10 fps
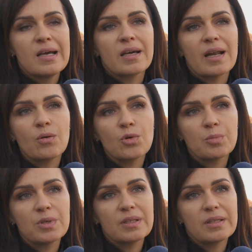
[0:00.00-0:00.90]

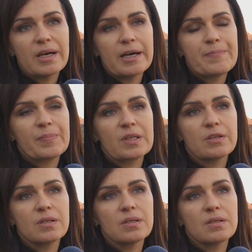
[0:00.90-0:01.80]
Reagujmy na
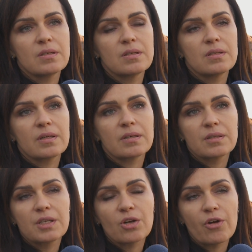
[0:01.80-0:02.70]

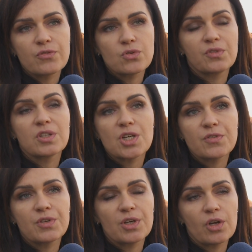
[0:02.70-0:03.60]
kierowców,
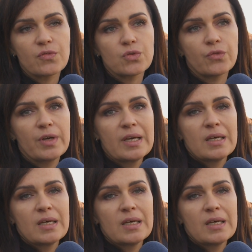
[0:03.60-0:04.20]
nietrzeźwych kierowców.